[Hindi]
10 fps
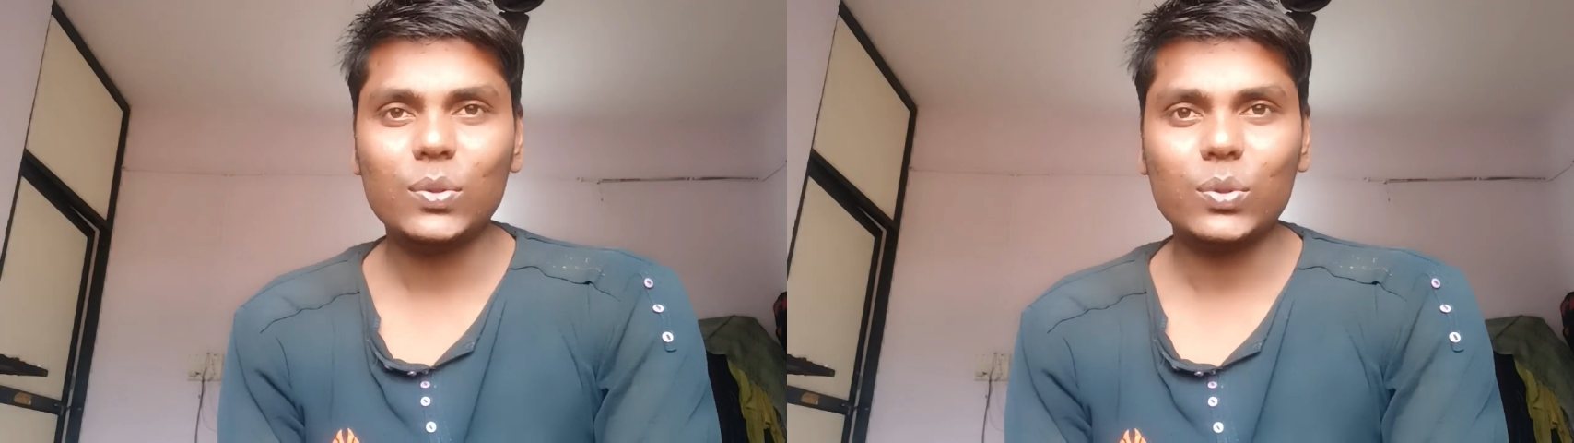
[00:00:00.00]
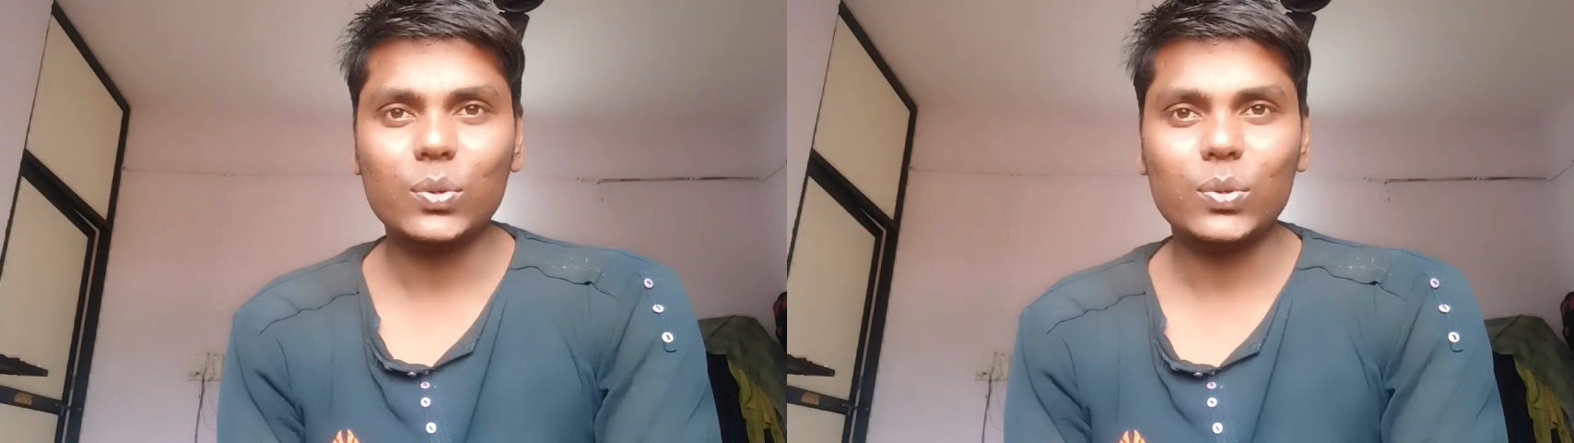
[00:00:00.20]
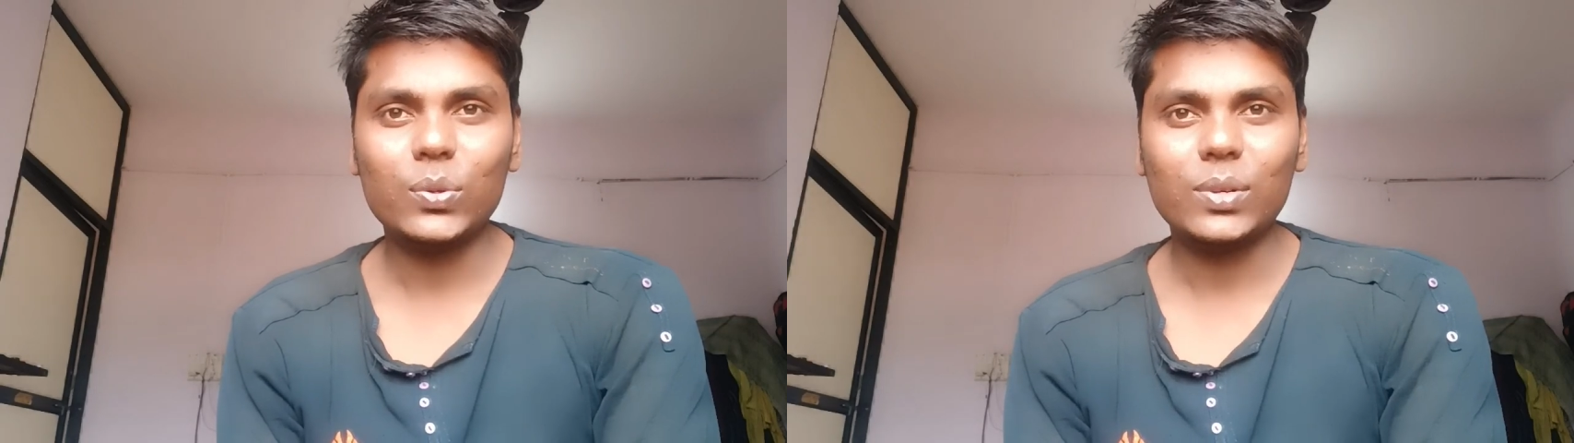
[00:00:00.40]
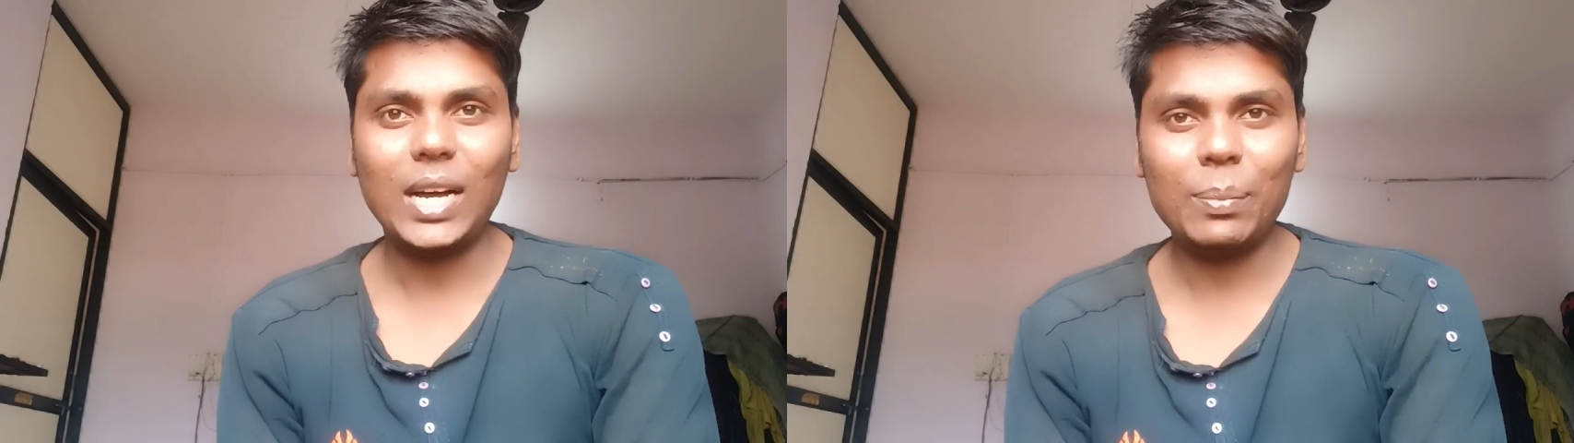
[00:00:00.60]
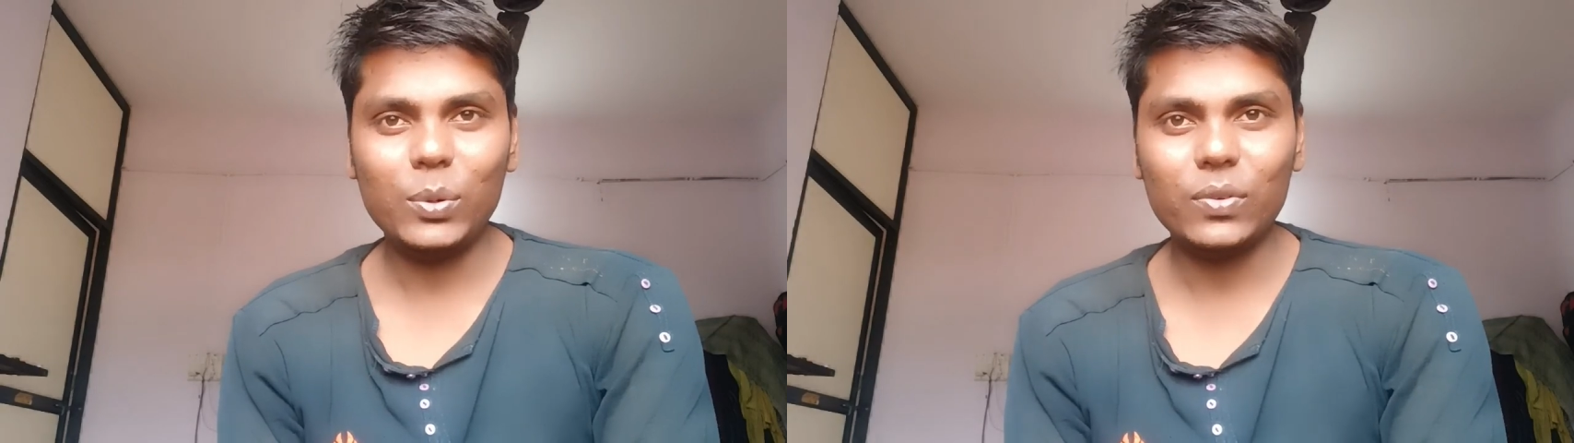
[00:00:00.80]
तो
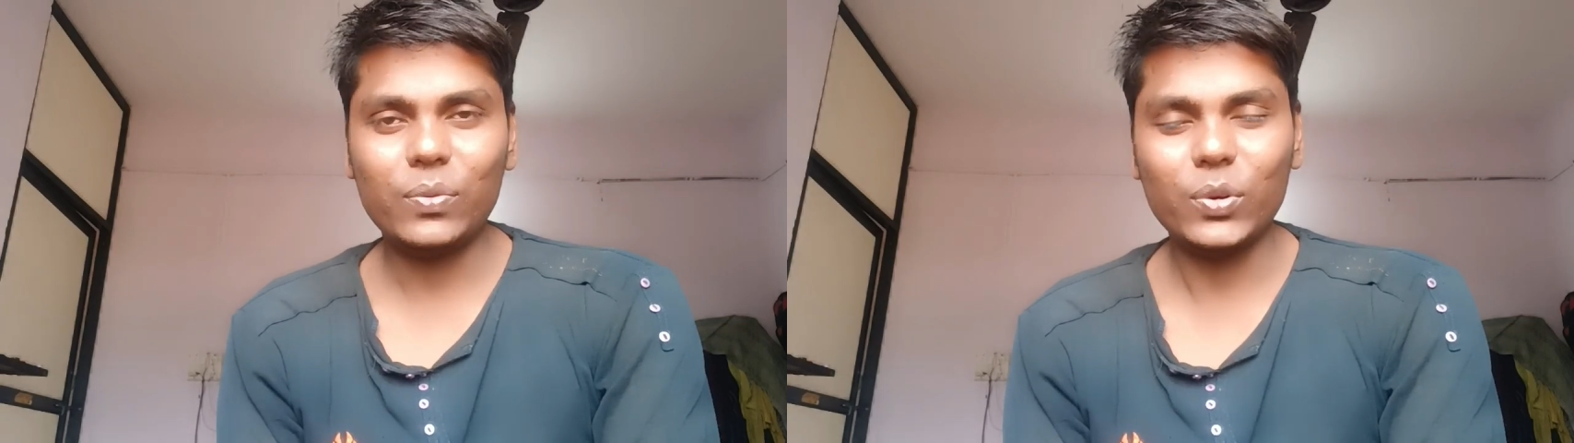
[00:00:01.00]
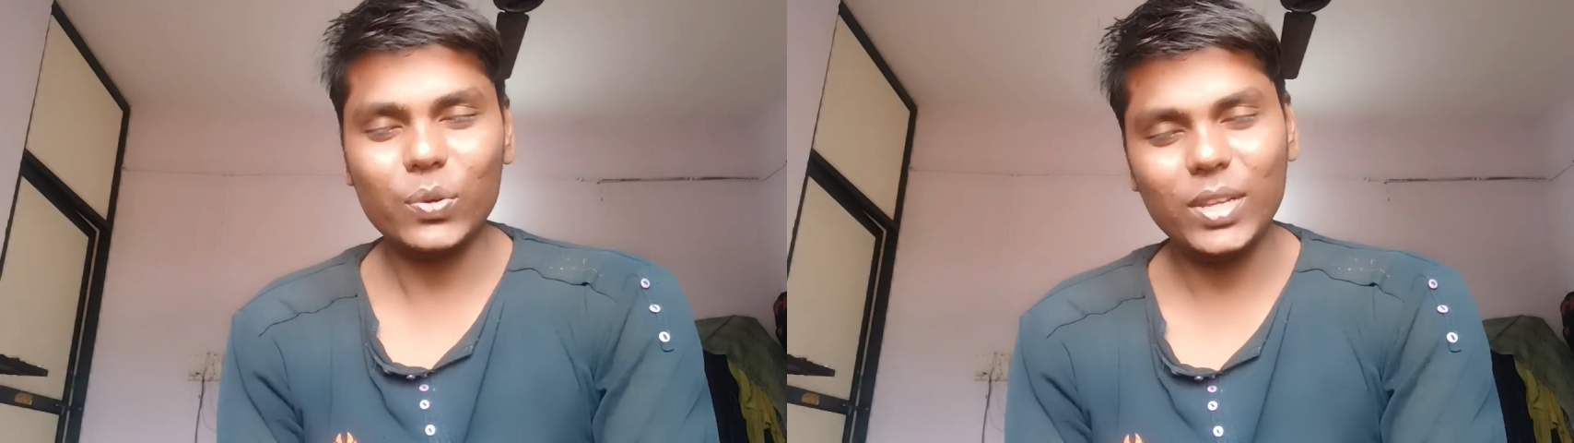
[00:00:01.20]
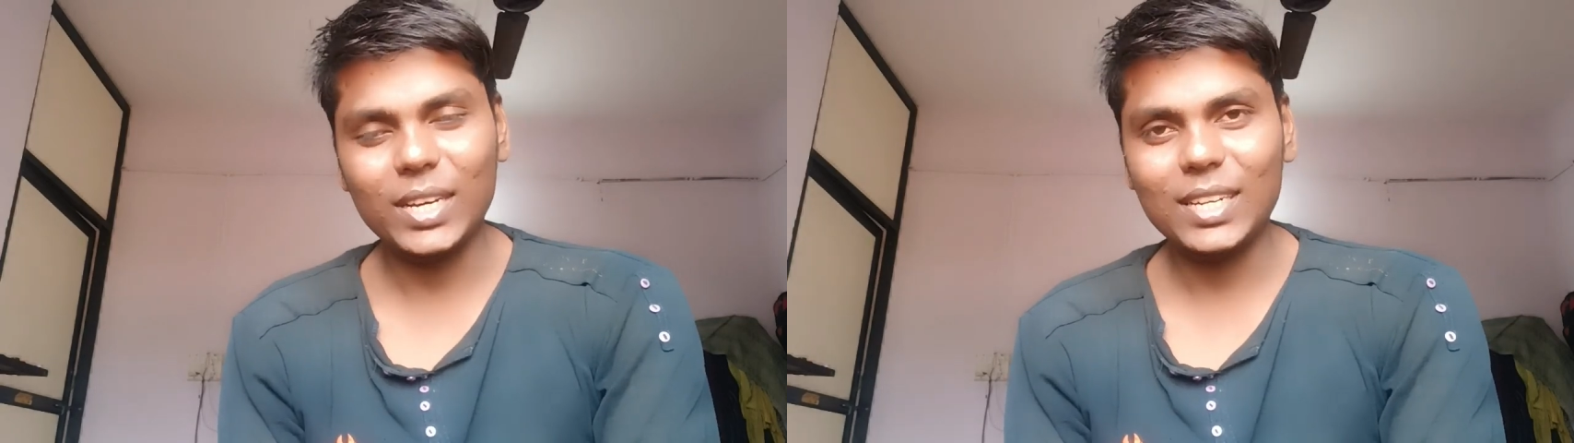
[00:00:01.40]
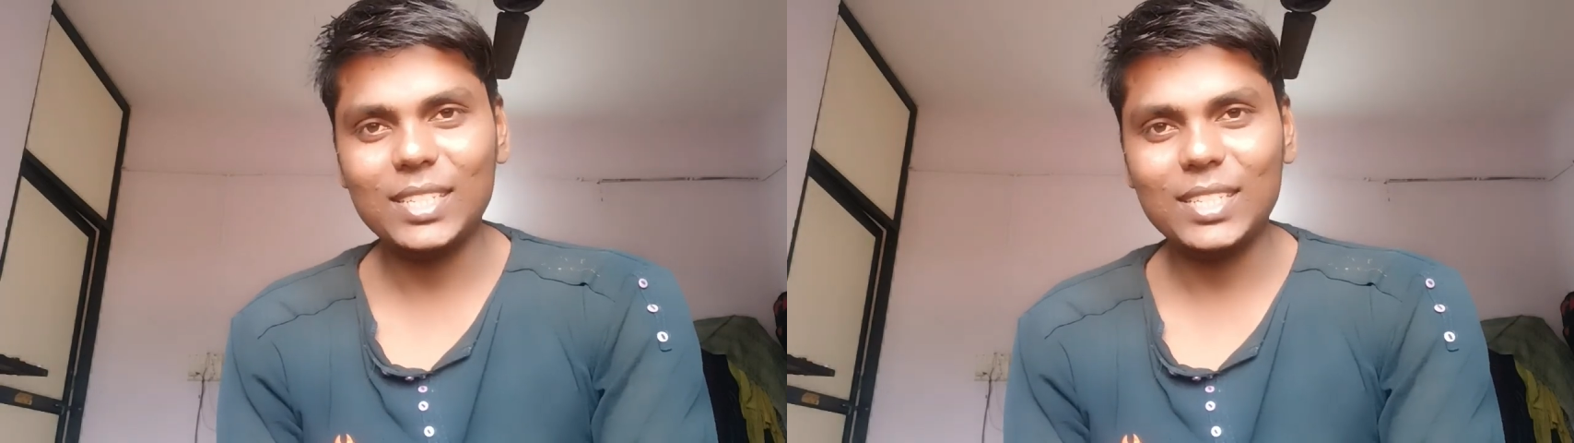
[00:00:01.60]
आप लोग फ़ोटो देखना